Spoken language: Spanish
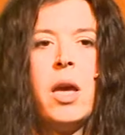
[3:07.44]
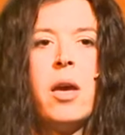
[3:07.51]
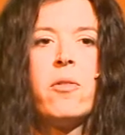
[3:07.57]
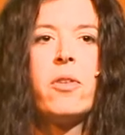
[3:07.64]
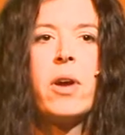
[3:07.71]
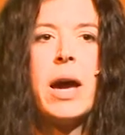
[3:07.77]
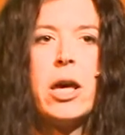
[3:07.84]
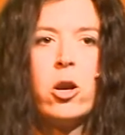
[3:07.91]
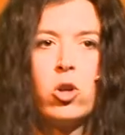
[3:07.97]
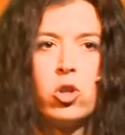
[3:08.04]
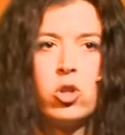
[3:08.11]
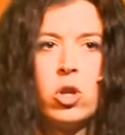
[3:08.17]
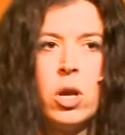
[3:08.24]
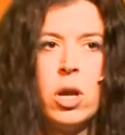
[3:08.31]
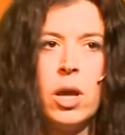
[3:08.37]

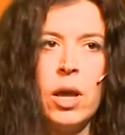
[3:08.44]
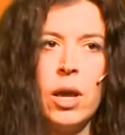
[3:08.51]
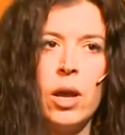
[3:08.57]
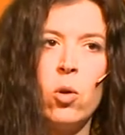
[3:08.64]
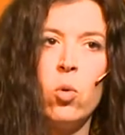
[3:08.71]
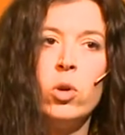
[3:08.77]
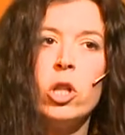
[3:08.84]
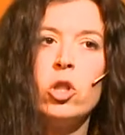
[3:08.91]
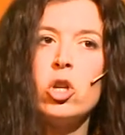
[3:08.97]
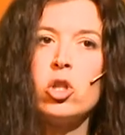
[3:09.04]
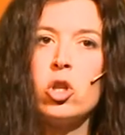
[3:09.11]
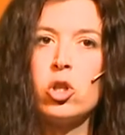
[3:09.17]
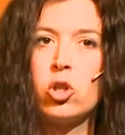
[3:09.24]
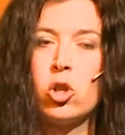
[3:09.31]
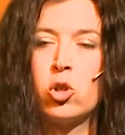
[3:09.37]
Fijaros, Uniendo
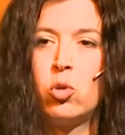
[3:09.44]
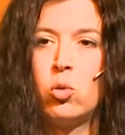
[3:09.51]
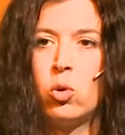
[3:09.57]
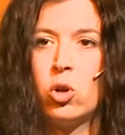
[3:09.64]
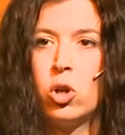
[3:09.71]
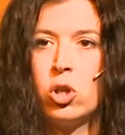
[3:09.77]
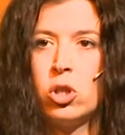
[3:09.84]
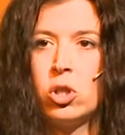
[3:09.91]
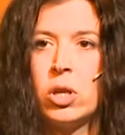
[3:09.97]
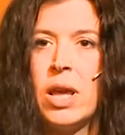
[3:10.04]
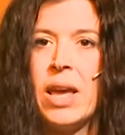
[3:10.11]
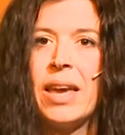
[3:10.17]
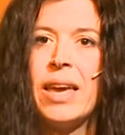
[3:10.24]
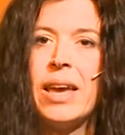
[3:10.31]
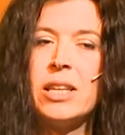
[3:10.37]
estos dos trucos,
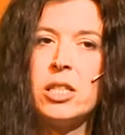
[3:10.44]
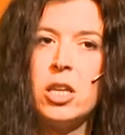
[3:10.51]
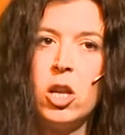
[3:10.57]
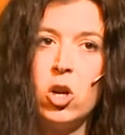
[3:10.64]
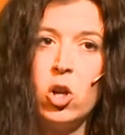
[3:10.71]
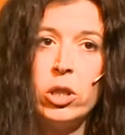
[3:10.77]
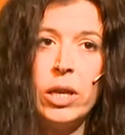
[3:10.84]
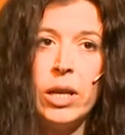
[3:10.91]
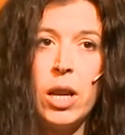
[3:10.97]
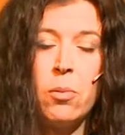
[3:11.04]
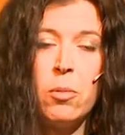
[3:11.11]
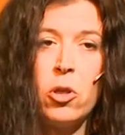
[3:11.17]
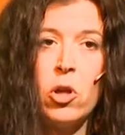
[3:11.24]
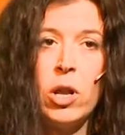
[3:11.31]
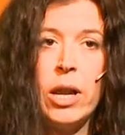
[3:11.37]
que es no tener
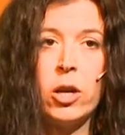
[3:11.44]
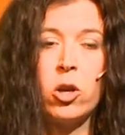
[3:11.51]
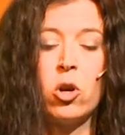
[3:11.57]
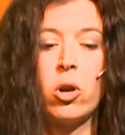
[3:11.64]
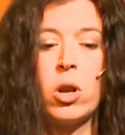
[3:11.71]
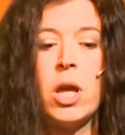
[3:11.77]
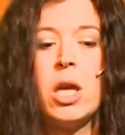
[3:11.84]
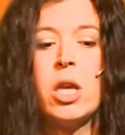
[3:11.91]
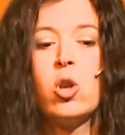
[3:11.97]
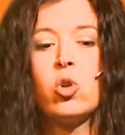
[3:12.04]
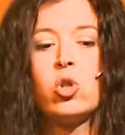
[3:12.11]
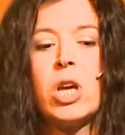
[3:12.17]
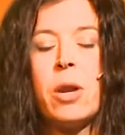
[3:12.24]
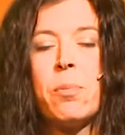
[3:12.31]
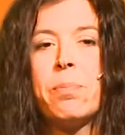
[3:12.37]
miedo al error y
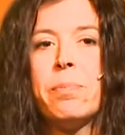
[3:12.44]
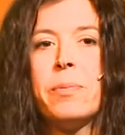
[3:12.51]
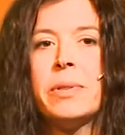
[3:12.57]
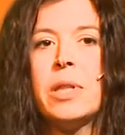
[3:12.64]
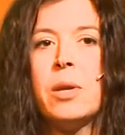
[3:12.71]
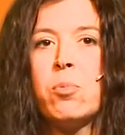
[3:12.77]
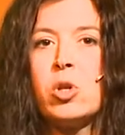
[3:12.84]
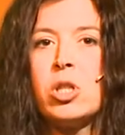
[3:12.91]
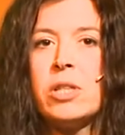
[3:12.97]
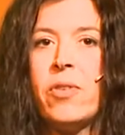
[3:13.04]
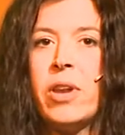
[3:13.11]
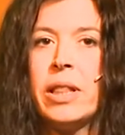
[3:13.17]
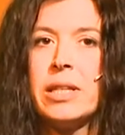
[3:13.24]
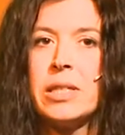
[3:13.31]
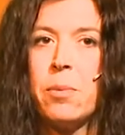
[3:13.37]
usar tipos
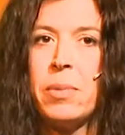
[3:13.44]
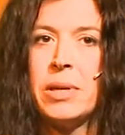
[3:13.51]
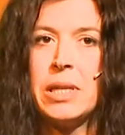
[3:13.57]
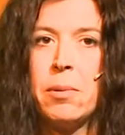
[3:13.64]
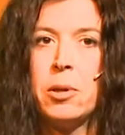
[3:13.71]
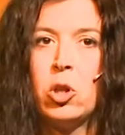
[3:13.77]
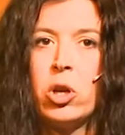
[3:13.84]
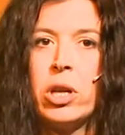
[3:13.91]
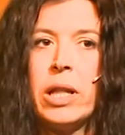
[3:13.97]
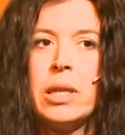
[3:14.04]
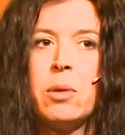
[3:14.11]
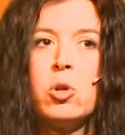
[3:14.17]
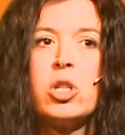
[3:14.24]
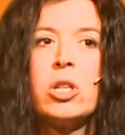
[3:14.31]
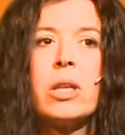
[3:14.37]
diferentes de pensamiento
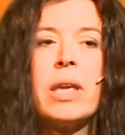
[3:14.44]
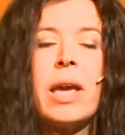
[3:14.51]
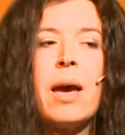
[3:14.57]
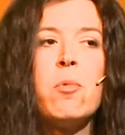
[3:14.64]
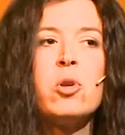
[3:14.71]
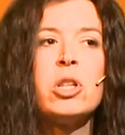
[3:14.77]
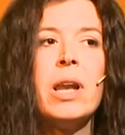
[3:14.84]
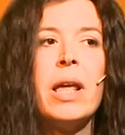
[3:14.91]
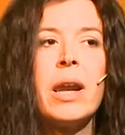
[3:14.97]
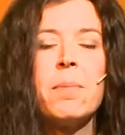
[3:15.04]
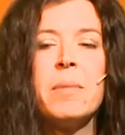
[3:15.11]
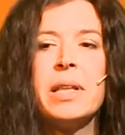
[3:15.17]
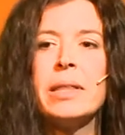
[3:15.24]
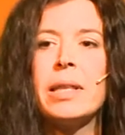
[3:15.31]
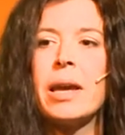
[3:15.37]
creativo, llegamos a la
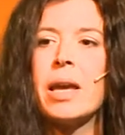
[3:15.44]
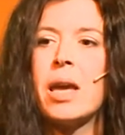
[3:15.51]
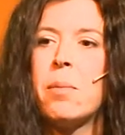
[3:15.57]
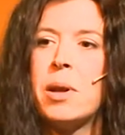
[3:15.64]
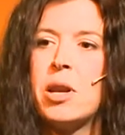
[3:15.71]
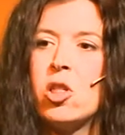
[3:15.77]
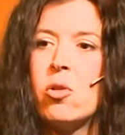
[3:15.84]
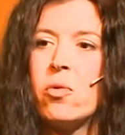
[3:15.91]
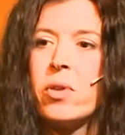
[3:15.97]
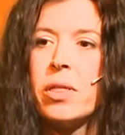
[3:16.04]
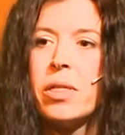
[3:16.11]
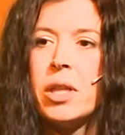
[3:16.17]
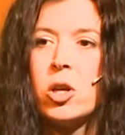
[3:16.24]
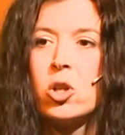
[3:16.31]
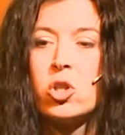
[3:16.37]
herramienta que he venido a
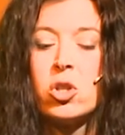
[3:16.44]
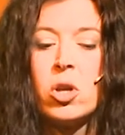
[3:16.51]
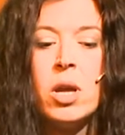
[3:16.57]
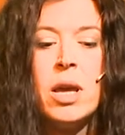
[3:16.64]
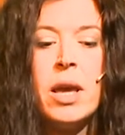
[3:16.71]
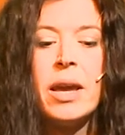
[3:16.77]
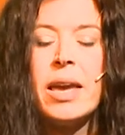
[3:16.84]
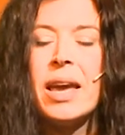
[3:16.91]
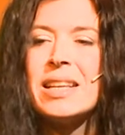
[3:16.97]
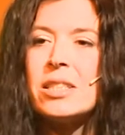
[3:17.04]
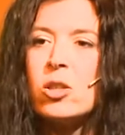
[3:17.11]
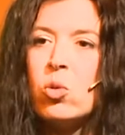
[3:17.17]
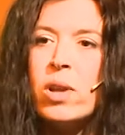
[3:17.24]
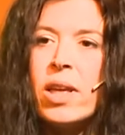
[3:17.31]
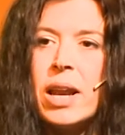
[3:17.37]
ofreceros, que
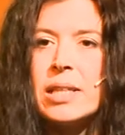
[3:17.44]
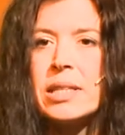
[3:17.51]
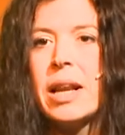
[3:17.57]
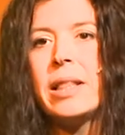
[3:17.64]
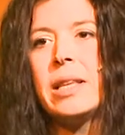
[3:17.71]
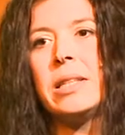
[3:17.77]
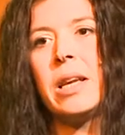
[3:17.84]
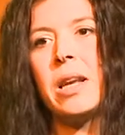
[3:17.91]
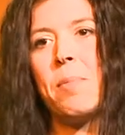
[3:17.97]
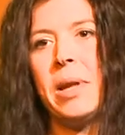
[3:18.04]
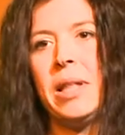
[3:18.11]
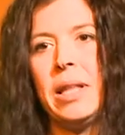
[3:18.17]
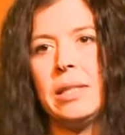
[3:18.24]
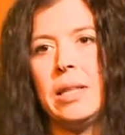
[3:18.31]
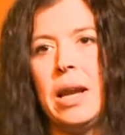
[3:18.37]
es una de las grandes
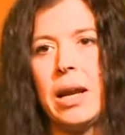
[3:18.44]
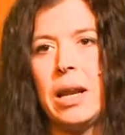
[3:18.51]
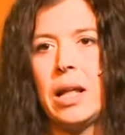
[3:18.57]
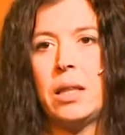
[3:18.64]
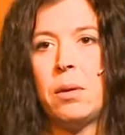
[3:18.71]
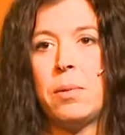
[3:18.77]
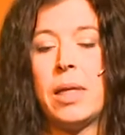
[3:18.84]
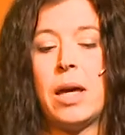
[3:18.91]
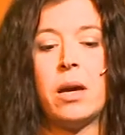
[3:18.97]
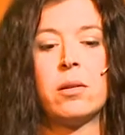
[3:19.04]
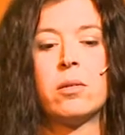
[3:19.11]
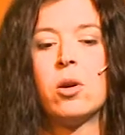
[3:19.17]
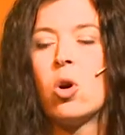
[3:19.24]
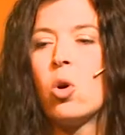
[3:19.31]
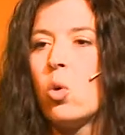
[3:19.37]
herramientas de la creatividad,
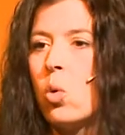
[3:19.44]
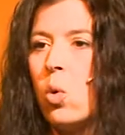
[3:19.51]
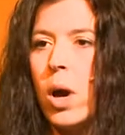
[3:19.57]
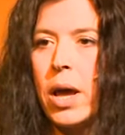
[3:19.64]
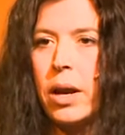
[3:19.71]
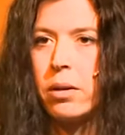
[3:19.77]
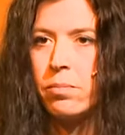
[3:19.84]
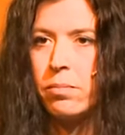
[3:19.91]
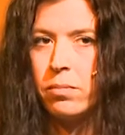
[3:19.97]
jugar